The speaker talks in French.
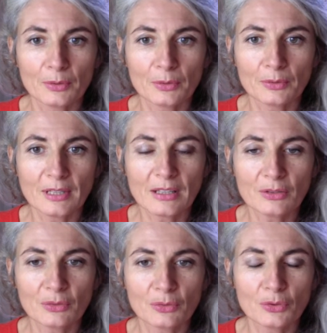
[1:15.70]
qu'on a
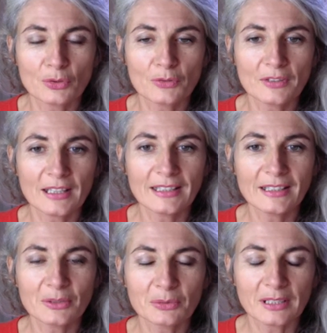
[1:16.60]
ce
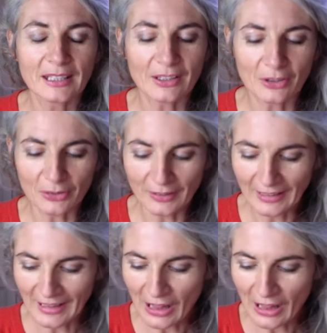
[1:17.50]
chevalier conquérant,